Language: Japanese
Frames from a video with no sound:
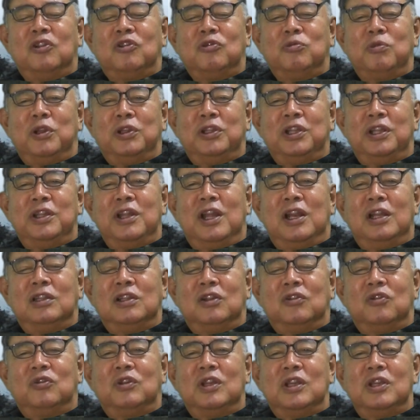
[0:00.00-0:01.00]
集まって成り
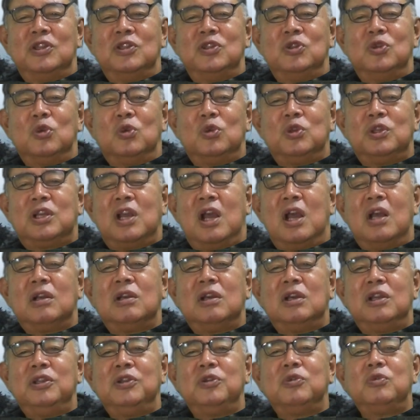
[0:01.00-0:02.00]
立って非常に考
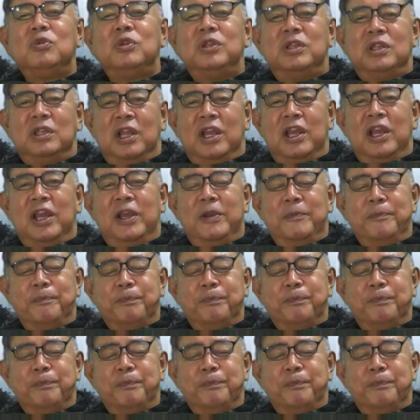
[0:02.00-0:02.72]
えにくいんで、